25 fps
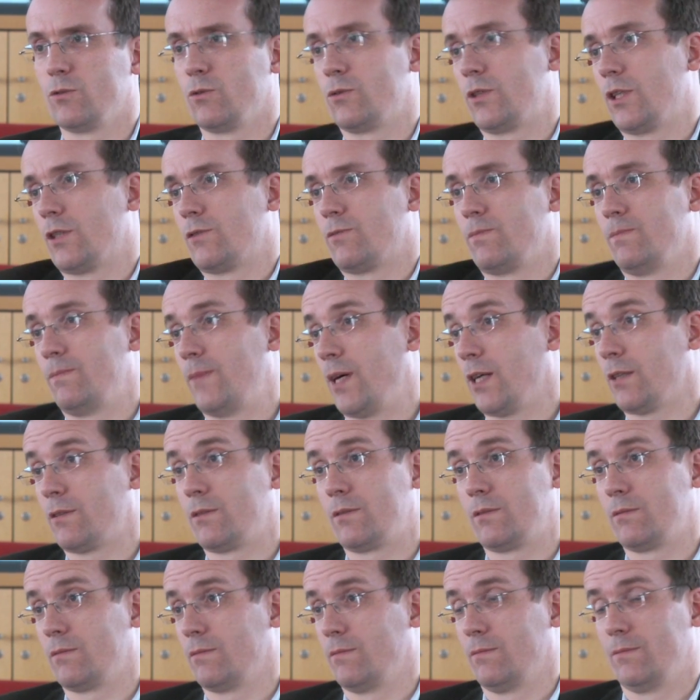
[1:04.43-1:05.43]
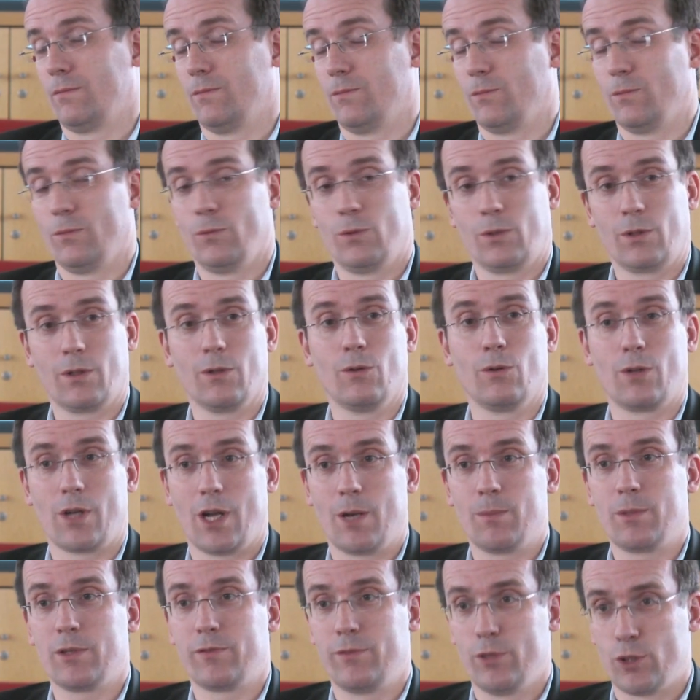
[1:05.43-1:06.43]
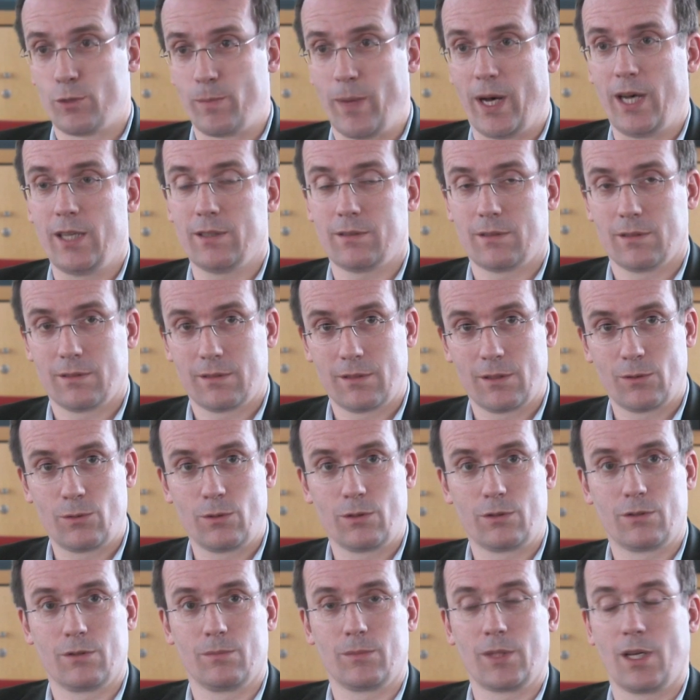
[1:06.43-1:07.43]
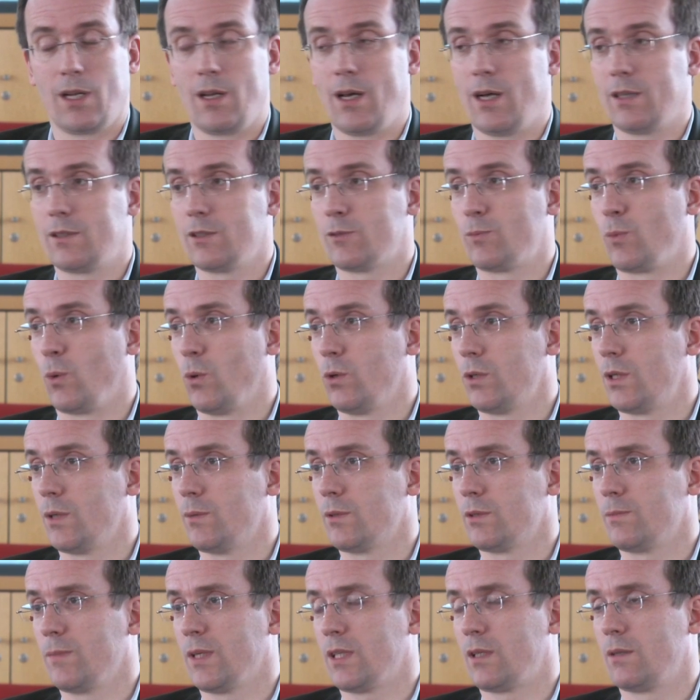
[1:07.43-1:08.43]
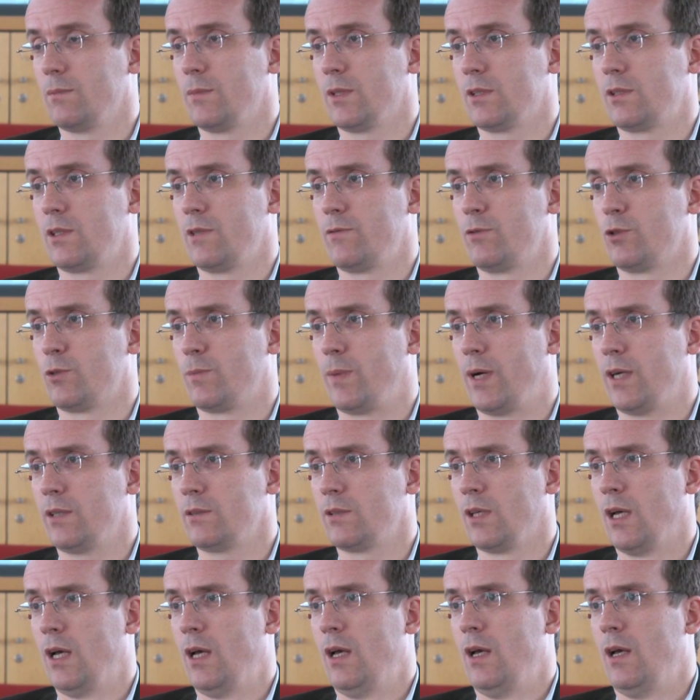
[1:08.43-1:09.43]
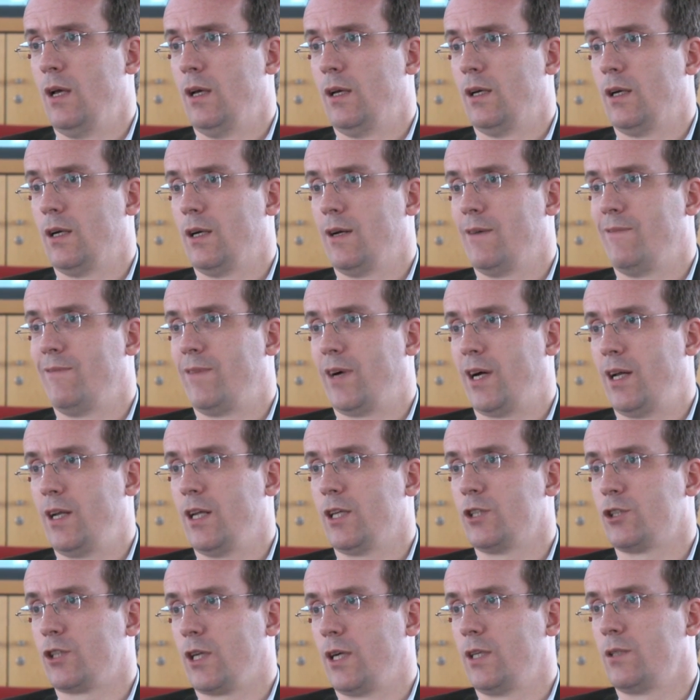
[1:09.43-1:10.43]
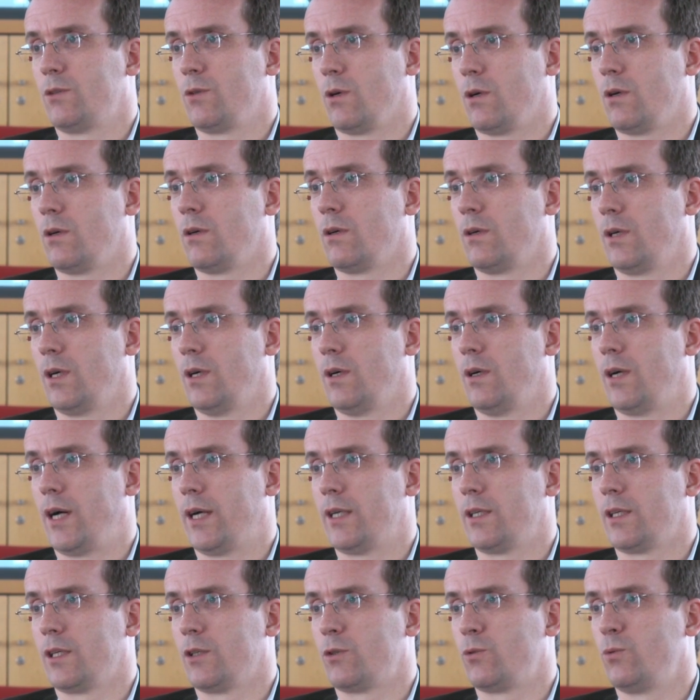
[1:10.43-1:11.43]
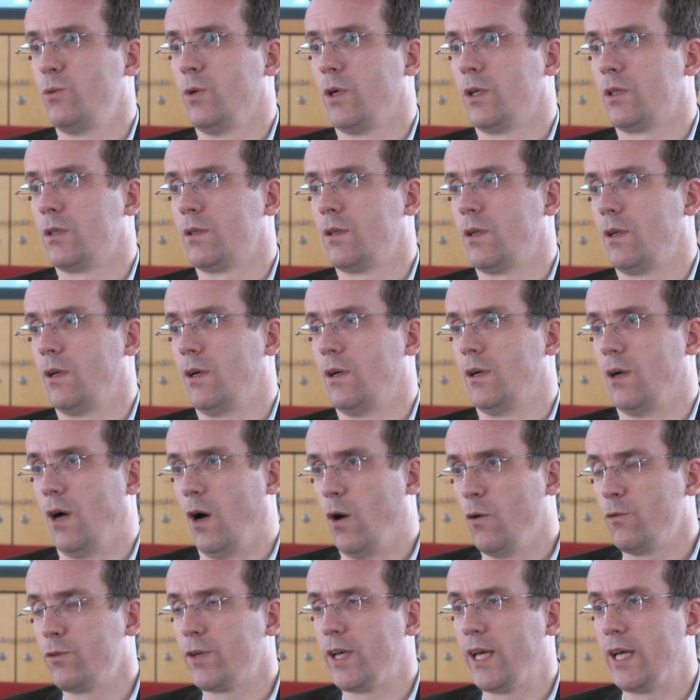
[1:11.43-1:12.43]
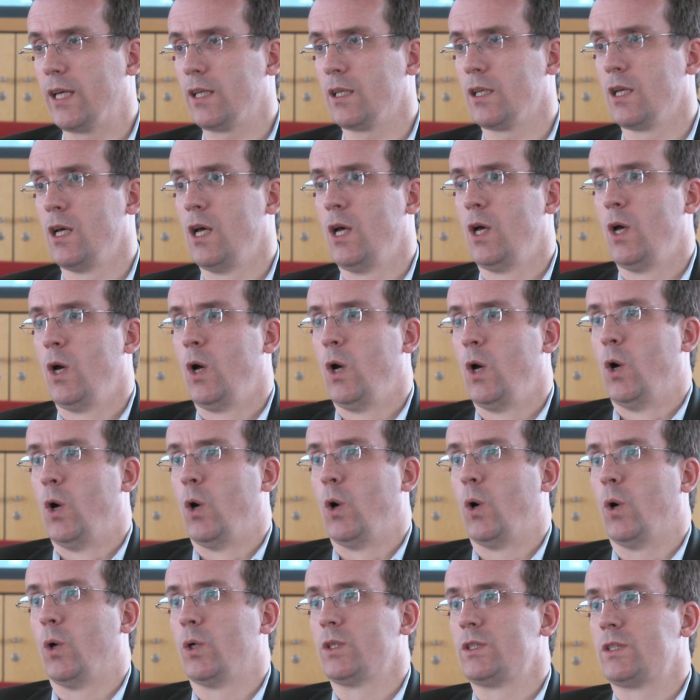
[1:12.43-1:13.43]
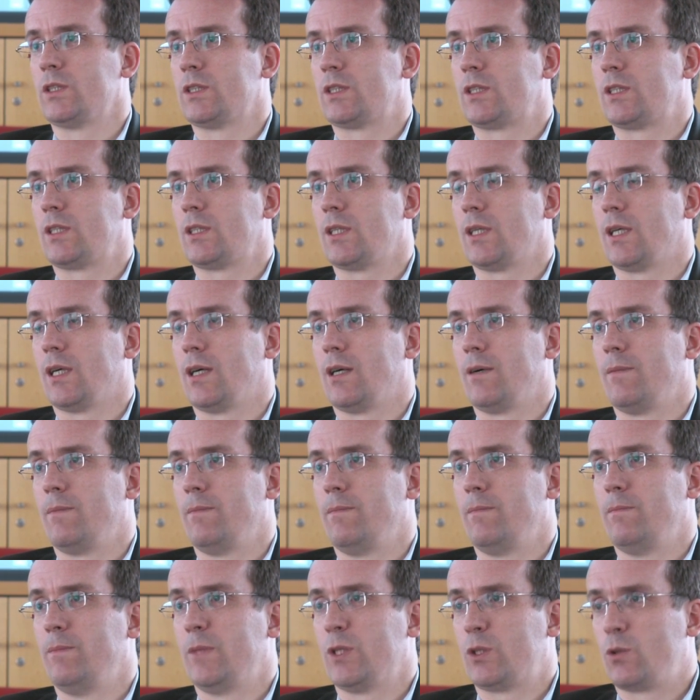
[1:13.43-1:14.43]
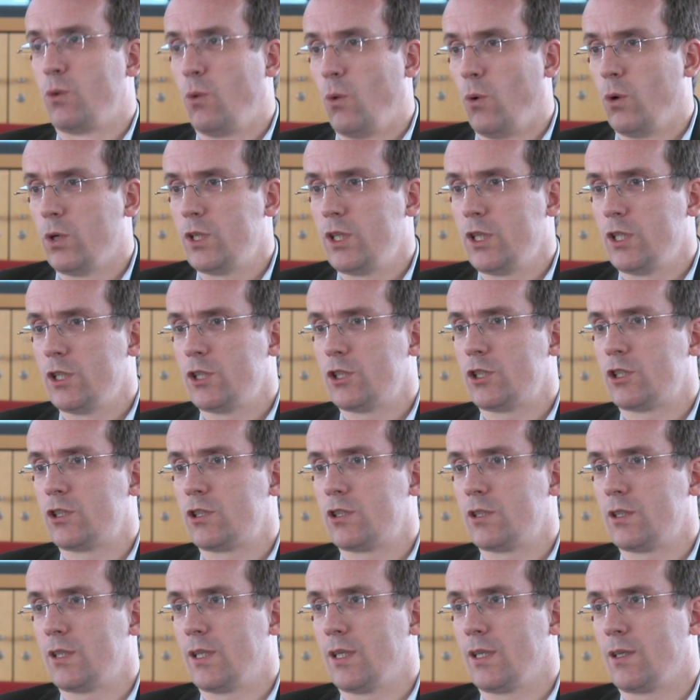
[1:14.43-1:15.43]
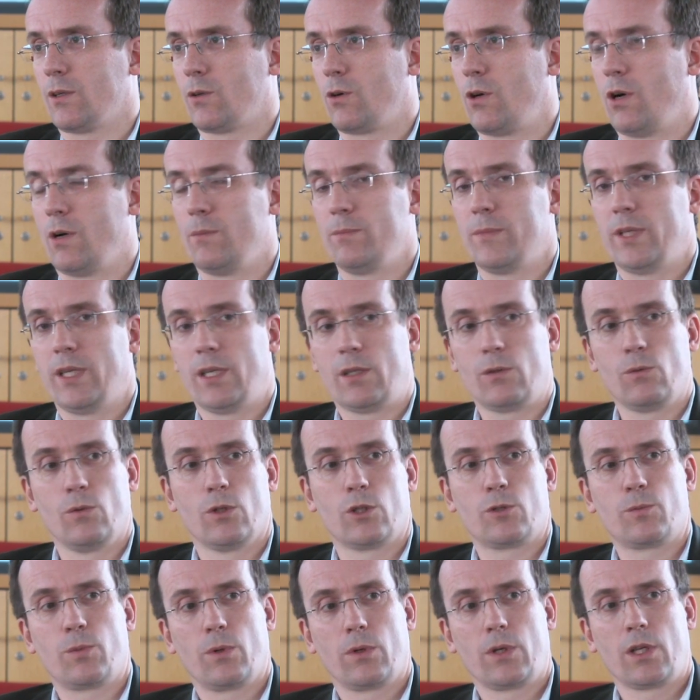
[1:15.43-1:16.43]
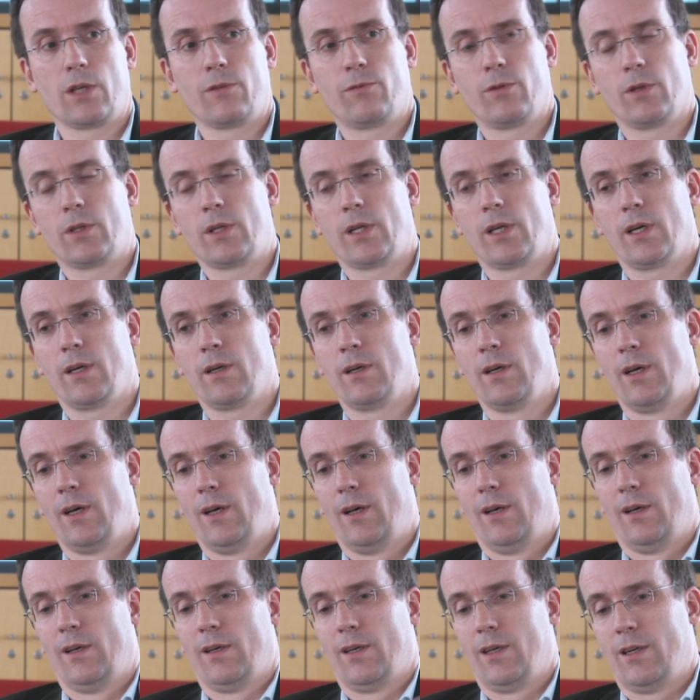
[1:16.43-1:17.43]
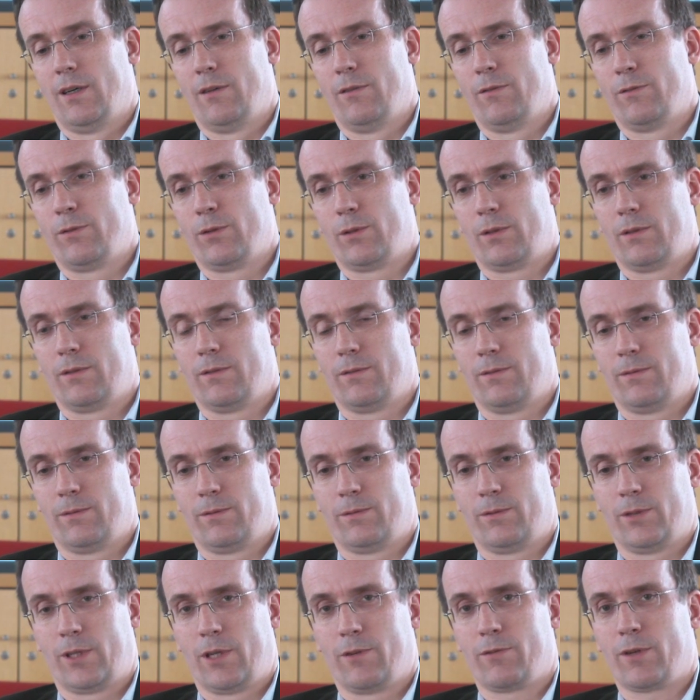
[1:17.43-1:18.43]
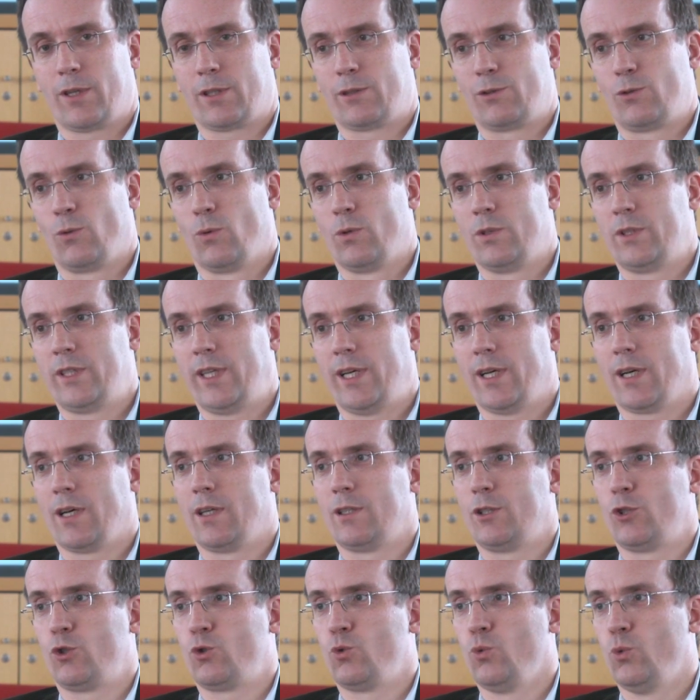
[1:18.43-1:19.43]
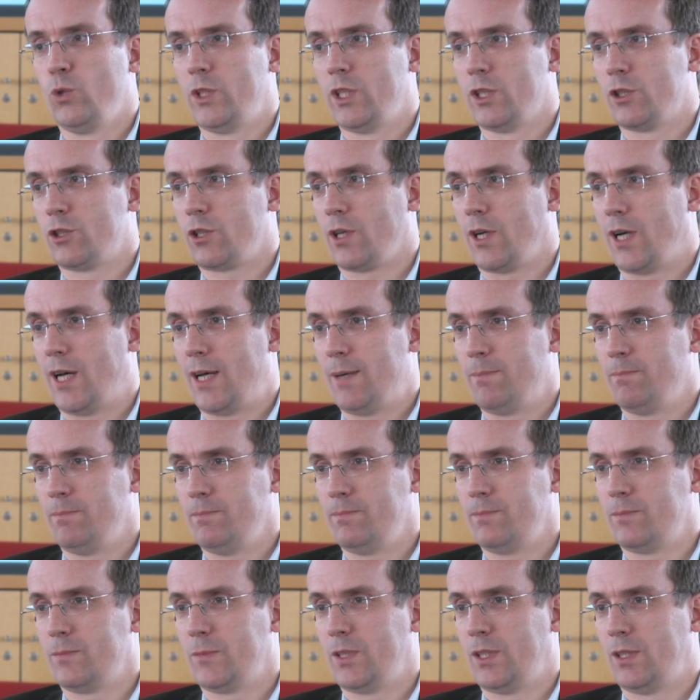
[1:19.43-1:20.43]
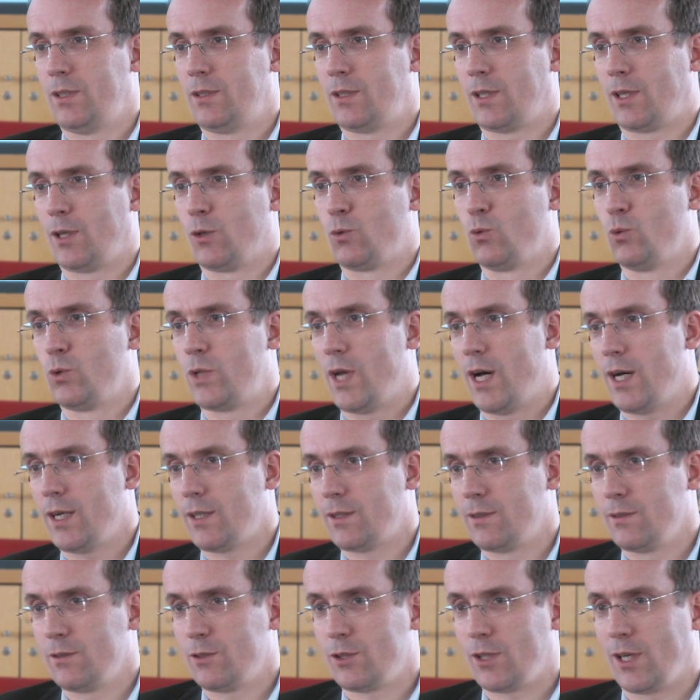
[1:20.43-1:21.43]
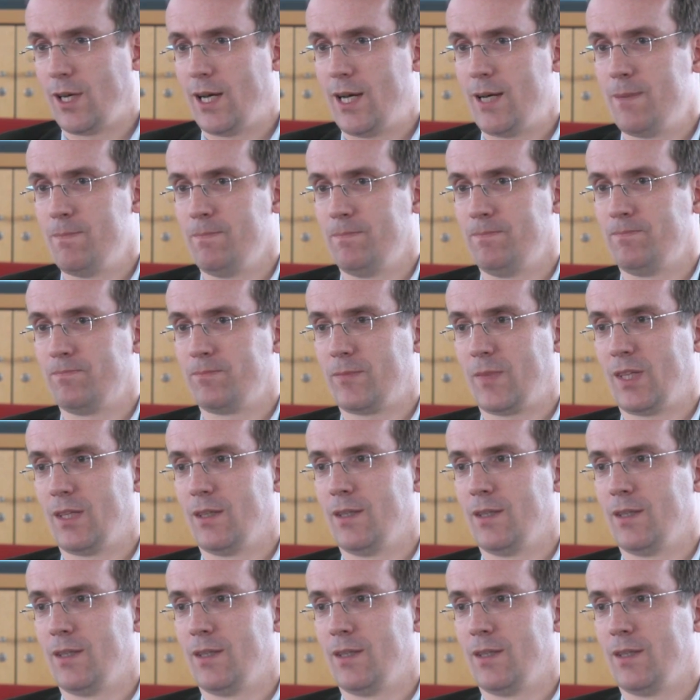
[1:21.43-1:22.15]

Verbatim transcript: Und das macht un unglaublich viel Spaß. Das ist natürlich zum Teil hartes Brot, aber es macht, macht sehr viel Spaß, äh, weil anscheinend doch äh, einige Türen äh, aufgehen. Und äh, methodisch äh, komme ich ursprünglich von der, von, von, der Fraktion derer, die Studien schreiben, die dicke Gutachten schreiben.